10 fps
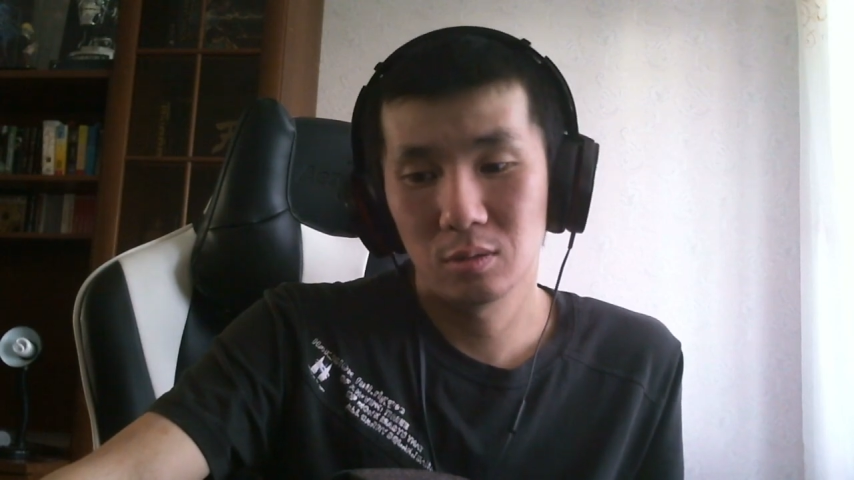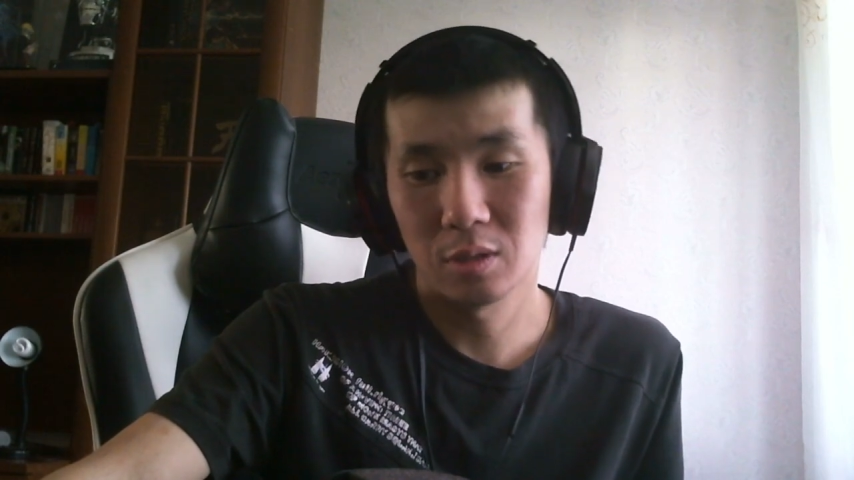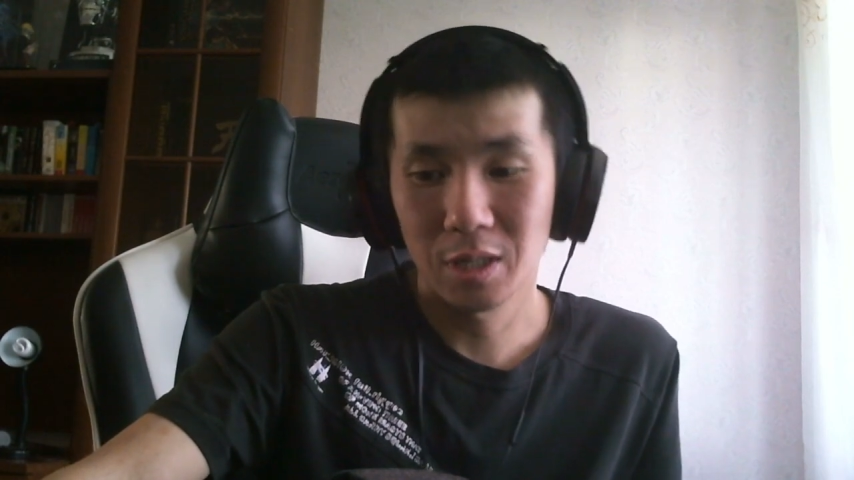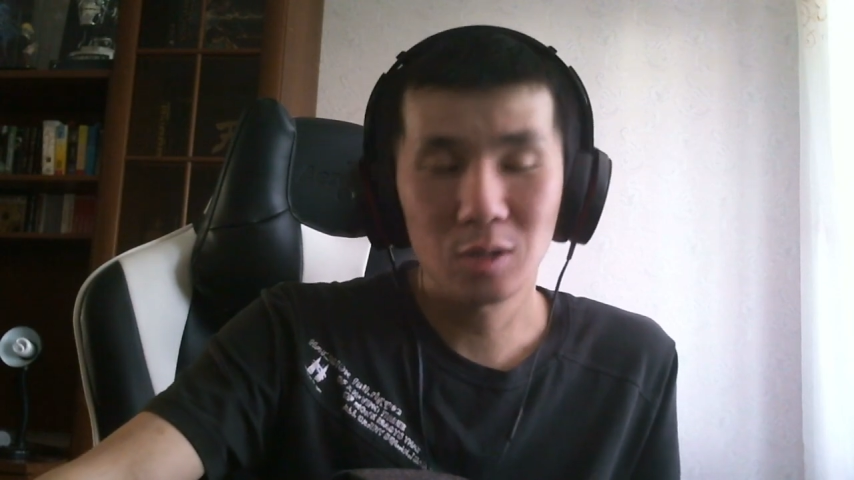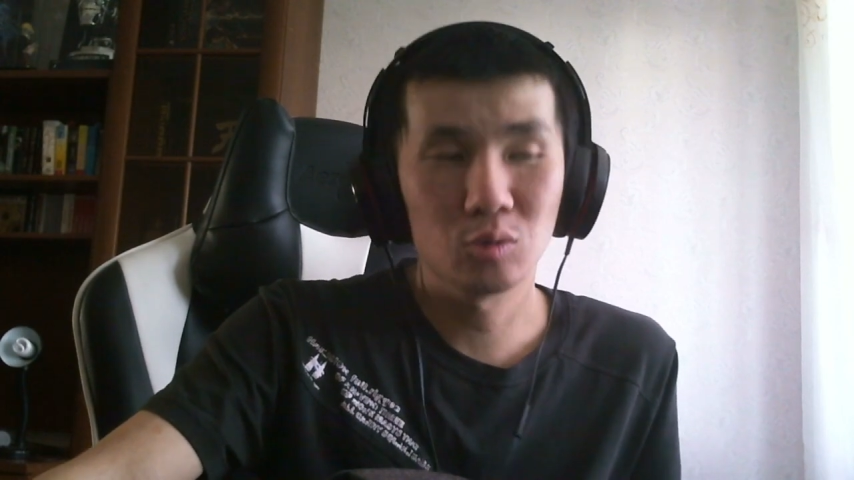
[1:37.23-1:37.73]

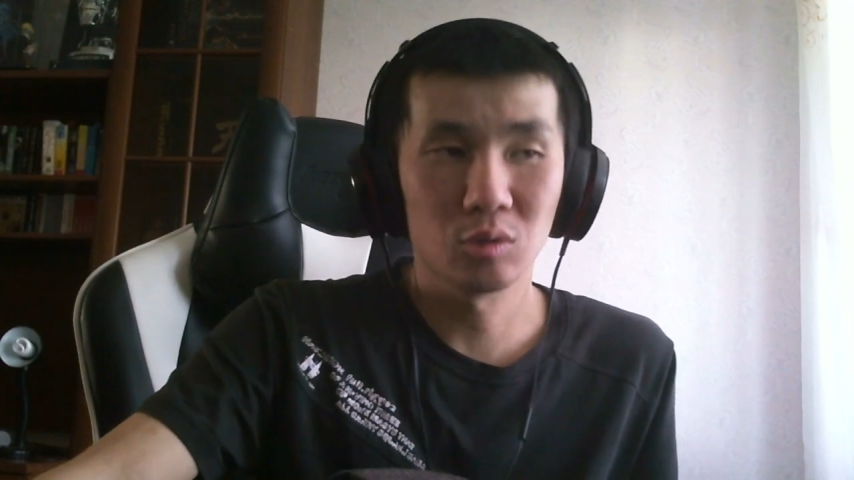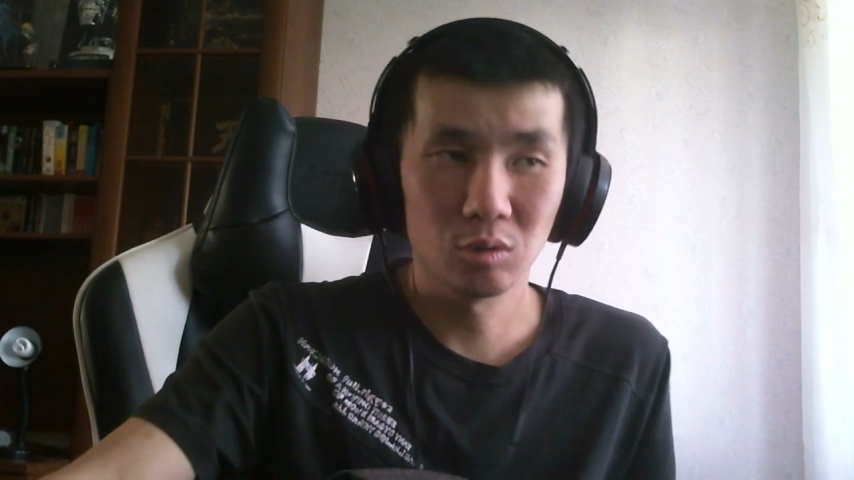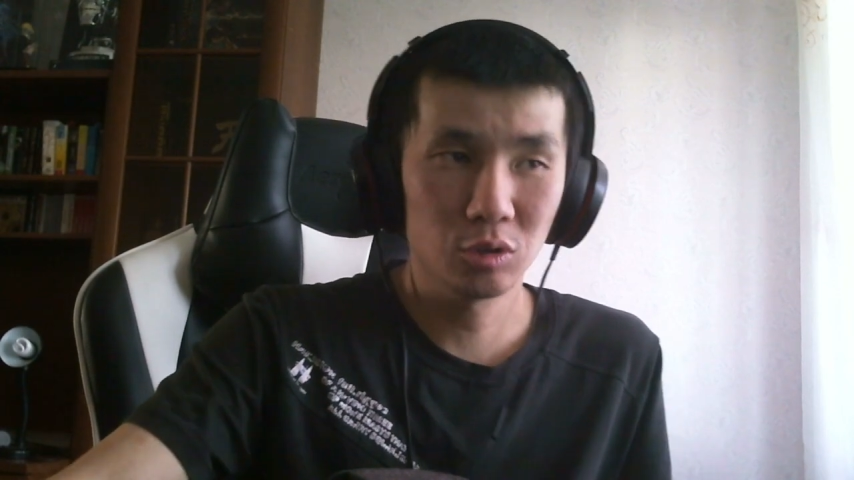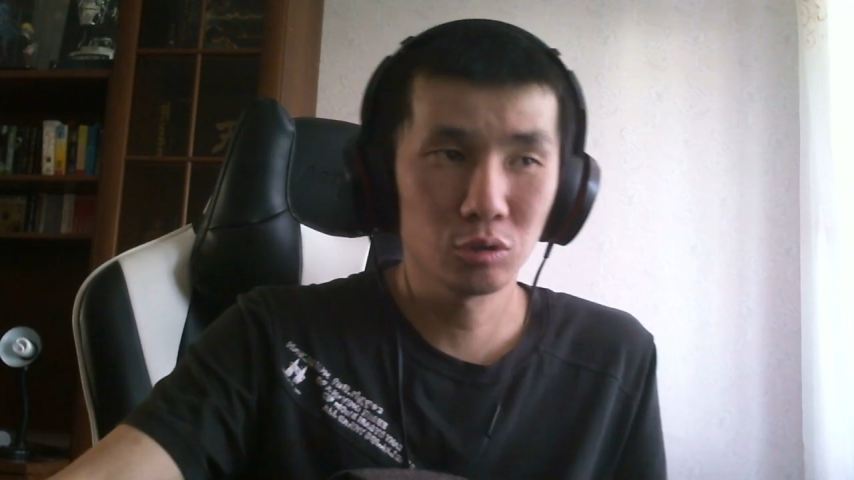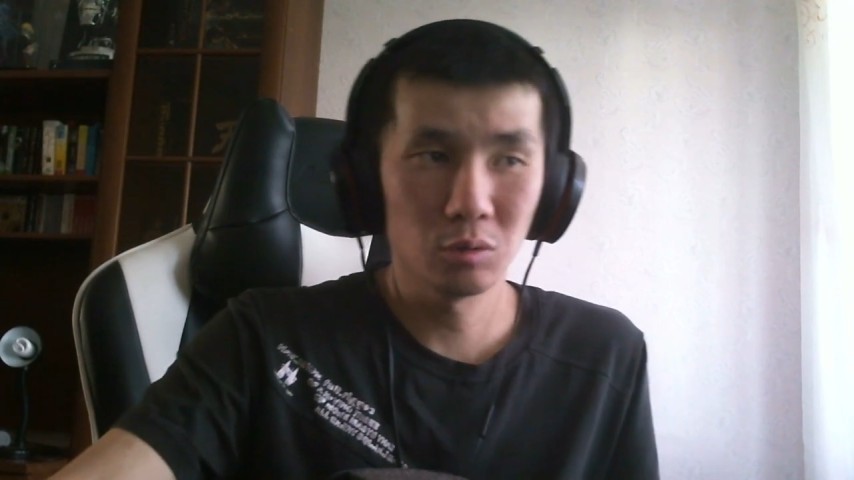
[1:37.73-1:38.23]
радует
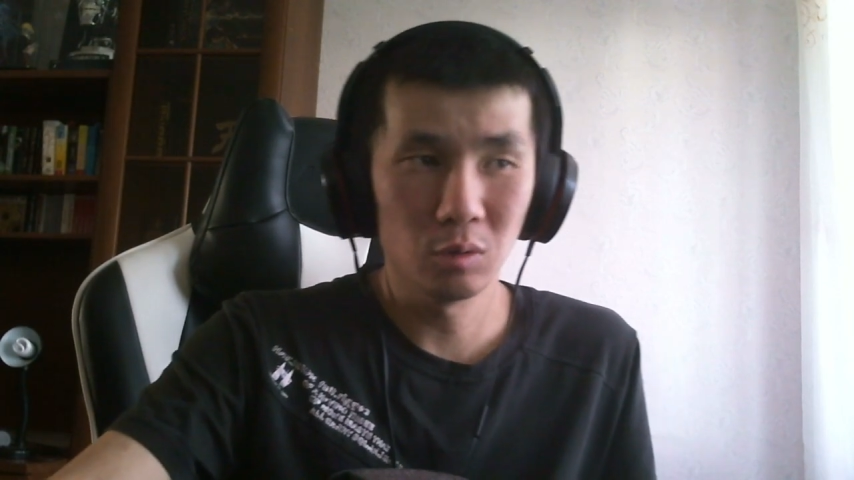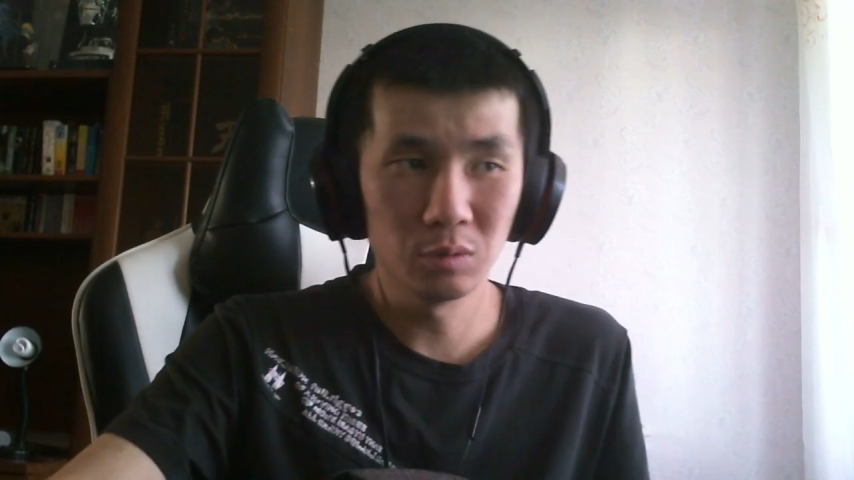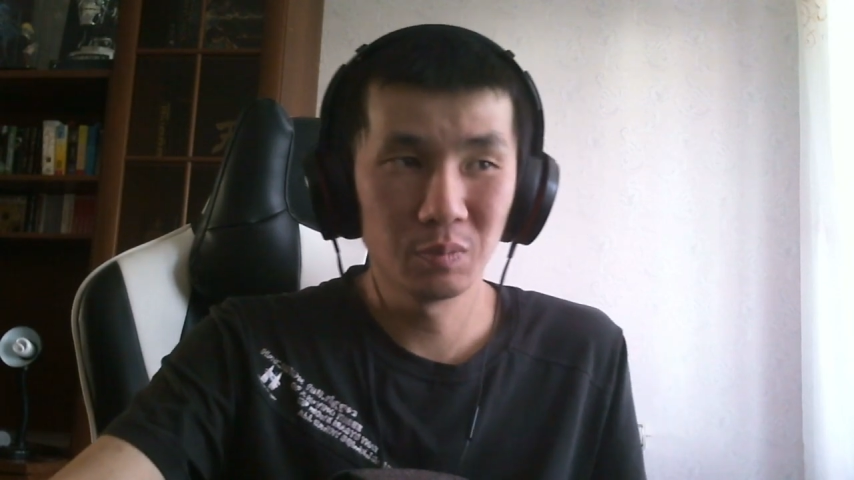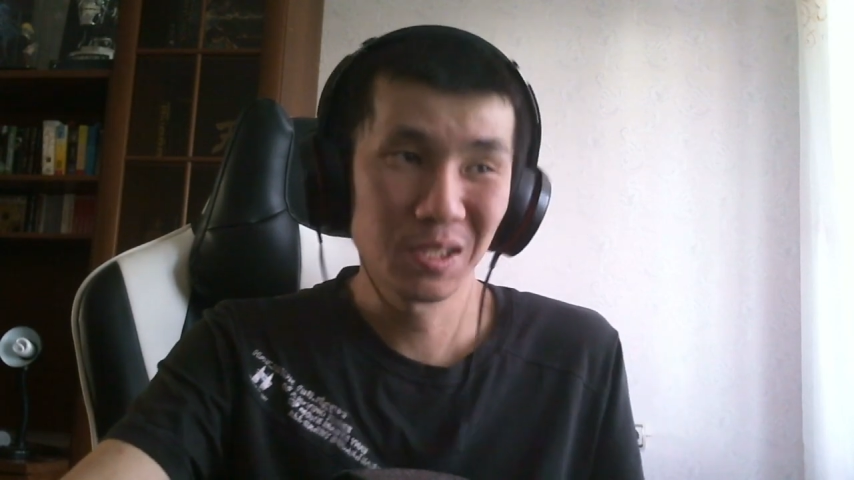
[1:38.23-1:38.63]
то, что он